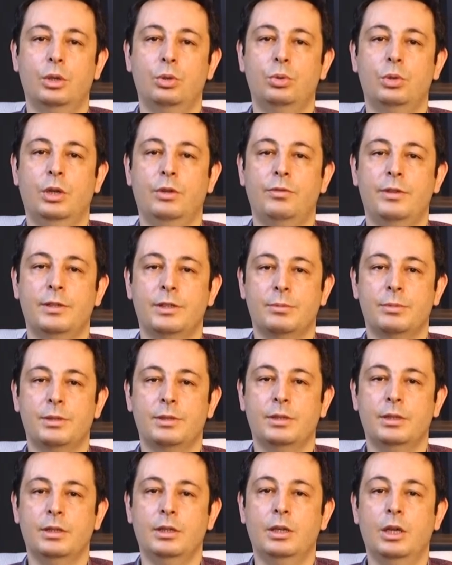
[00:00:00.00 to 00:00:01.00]
Yulaf
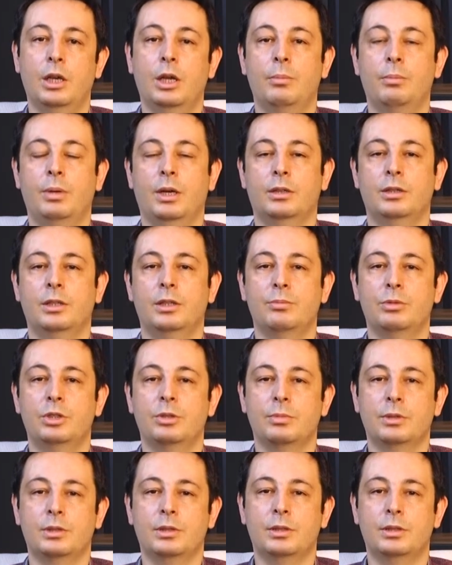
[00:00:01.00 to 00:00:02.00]
ezmesi,
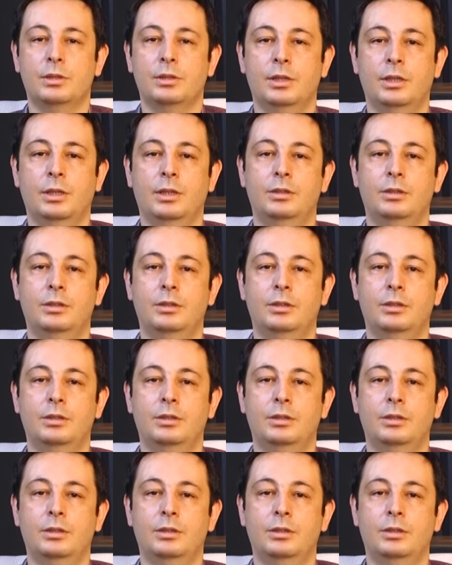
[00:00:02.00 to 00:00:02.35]
patlamış mısır,